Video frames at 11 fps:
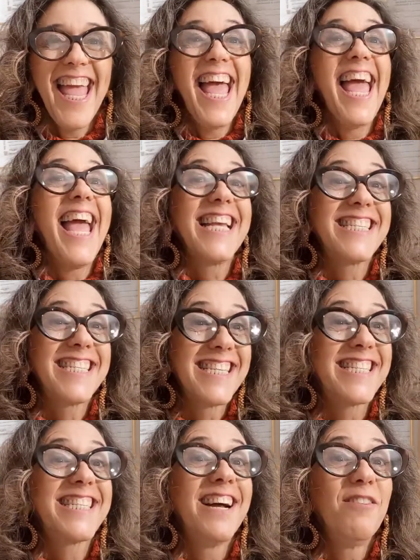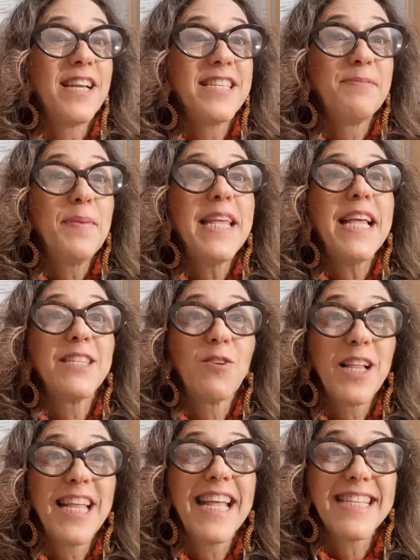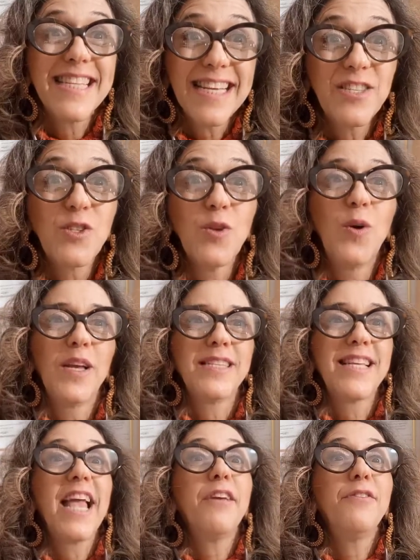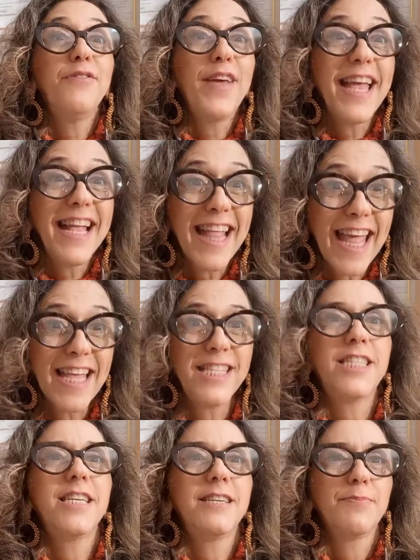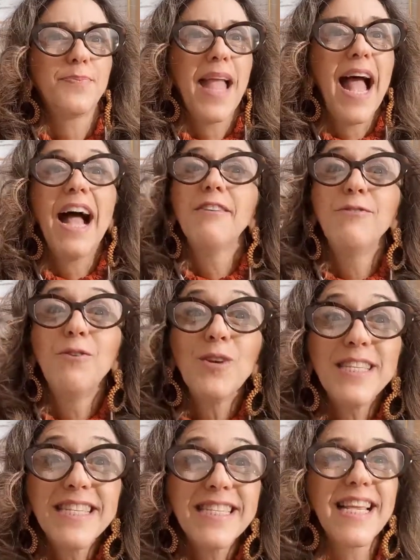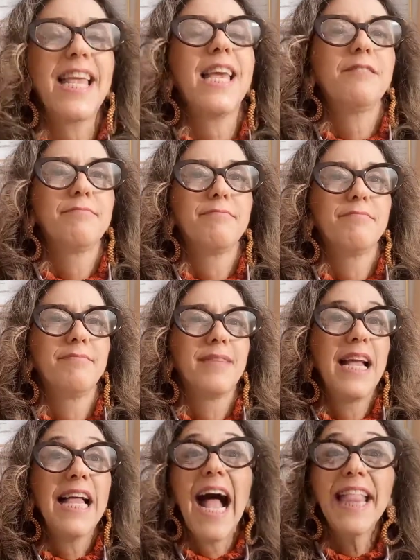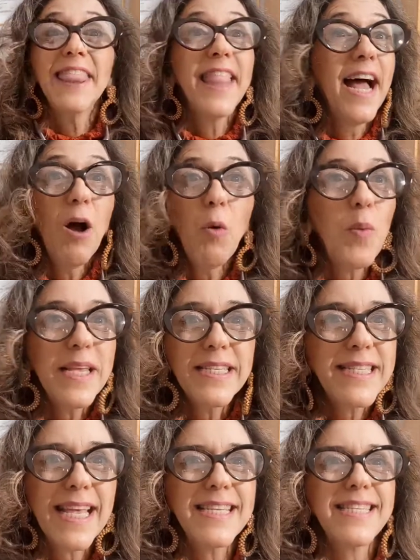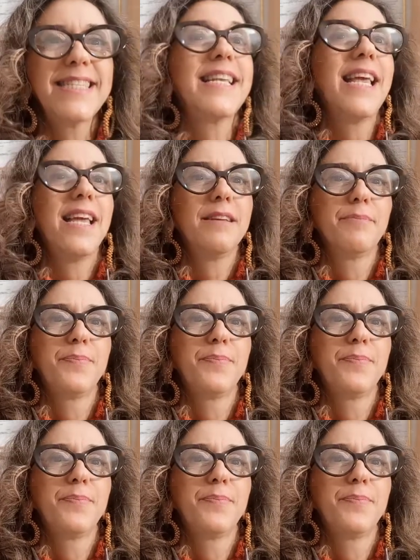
Essas são as minhas orientações referente a você não esquecer